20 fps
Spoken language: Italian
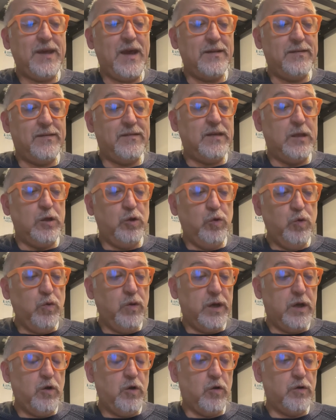anzi
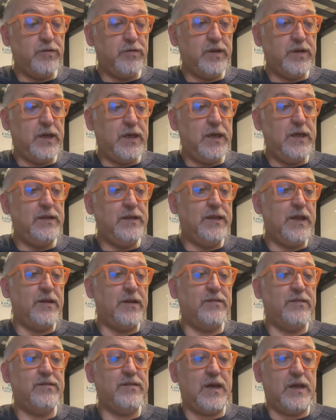due cose
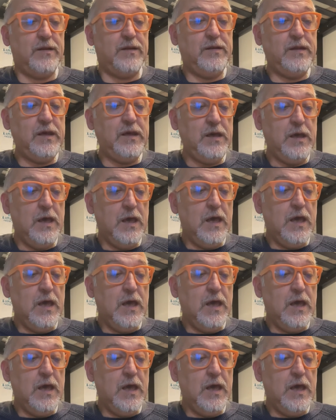interessanti,